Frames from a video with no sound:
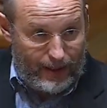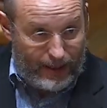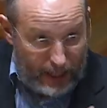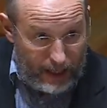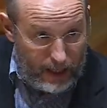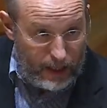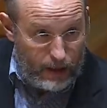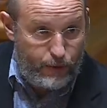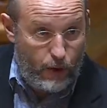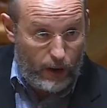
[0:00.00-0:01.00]

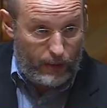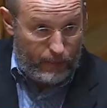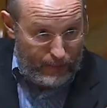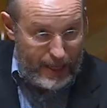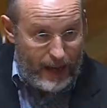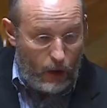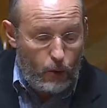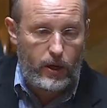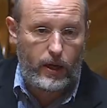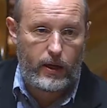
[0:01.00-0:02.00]
que foi minha
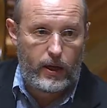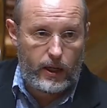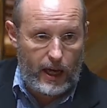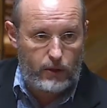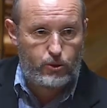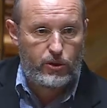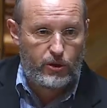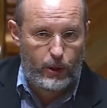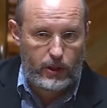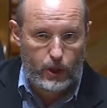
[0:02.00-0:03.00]
aluna na
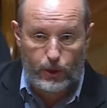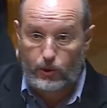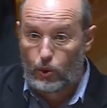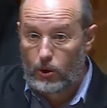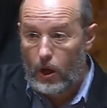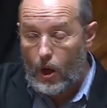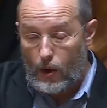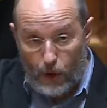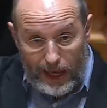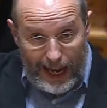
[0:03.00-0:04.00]
Associação Moinho da Juventude
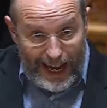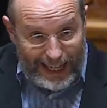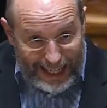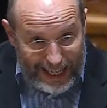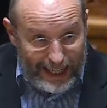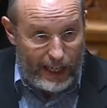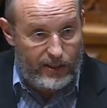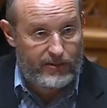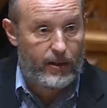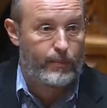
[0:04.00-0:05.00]
foi aqui
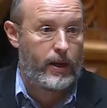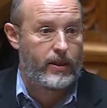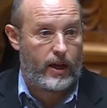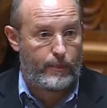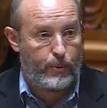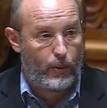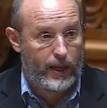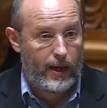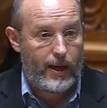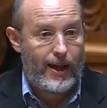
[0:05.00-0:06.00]
nesta Assembleia da
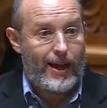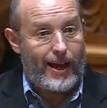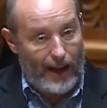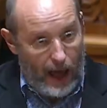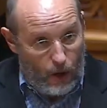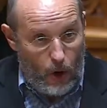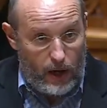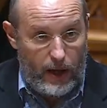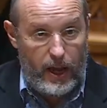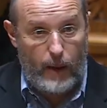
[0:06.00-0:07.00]
República. Ela
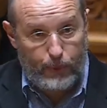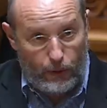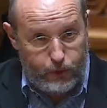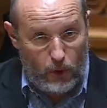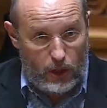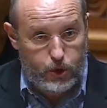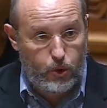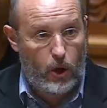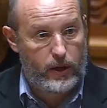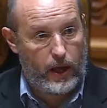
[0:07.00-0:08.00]
agora é professora de
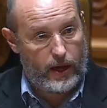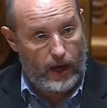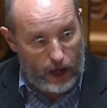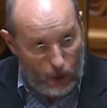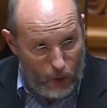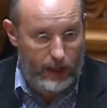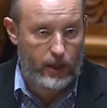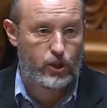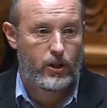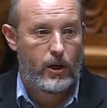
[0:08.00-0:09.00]
História em
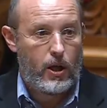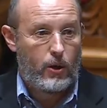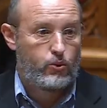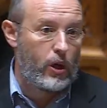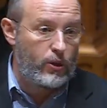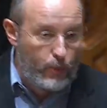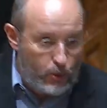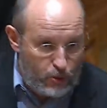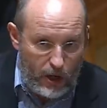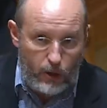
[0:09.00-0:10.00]
Oeiras Durante
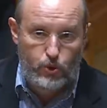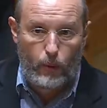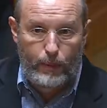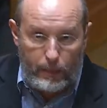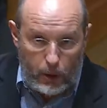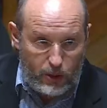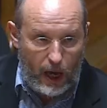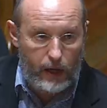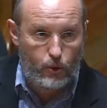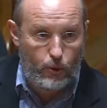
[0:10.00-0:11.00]
muitos anos, o
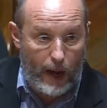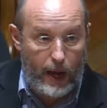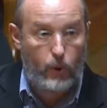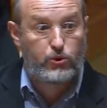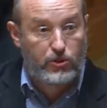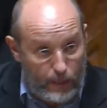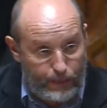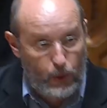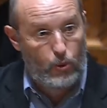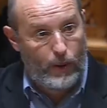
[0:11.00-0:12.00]
bibliotecário do bairro, sim,
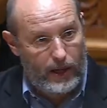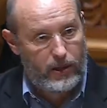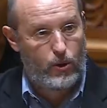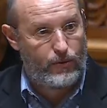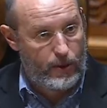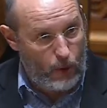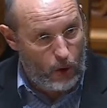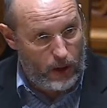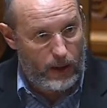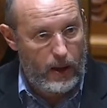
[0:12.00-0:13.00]
porque no bairro da Cova da
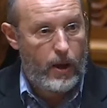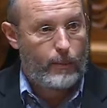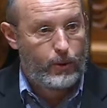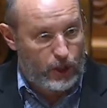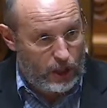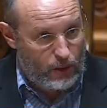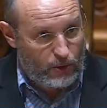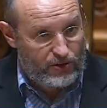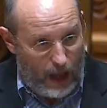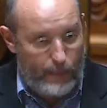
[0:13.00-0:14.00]
Moura, muita gente
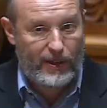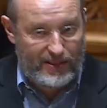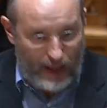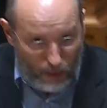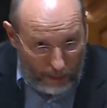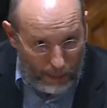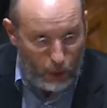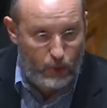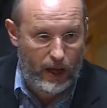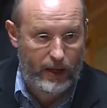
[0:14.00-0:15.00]
não sabe, mas há uma
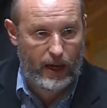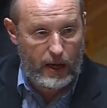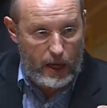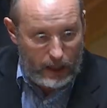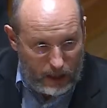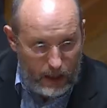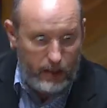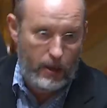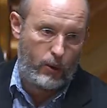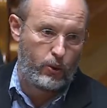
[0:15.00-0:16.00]
biblioteca
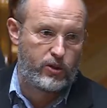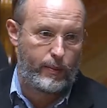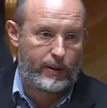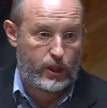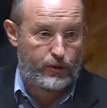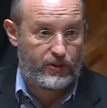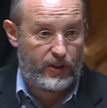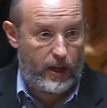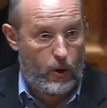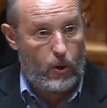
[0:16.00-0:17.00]
que os habitantes
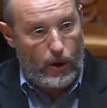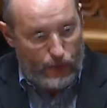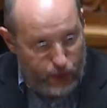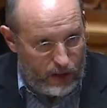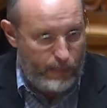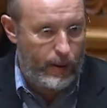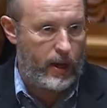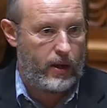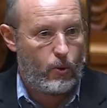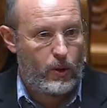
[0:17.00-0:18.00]
fizeram, foi
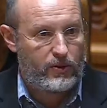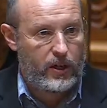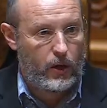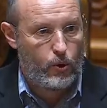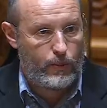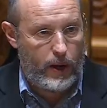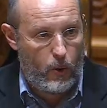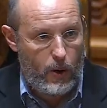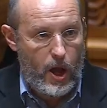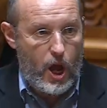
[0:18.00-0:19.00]
também um antigo aluno
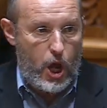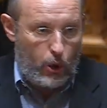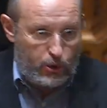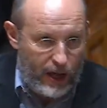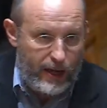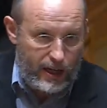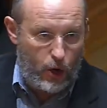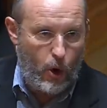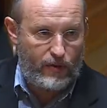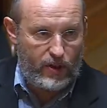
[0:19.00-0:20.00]
meu. Eu sei que na
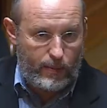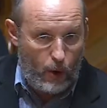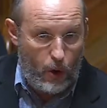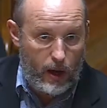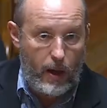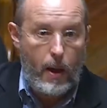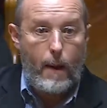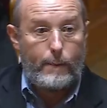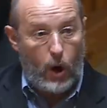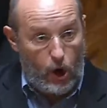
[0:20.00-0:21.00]
Cova da Moura
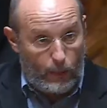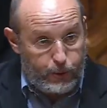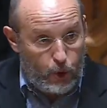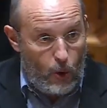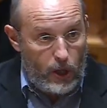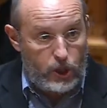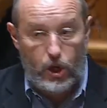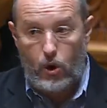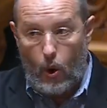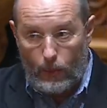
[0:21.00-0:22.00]
moram pessoas
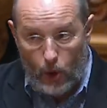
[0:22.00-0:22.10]
que, como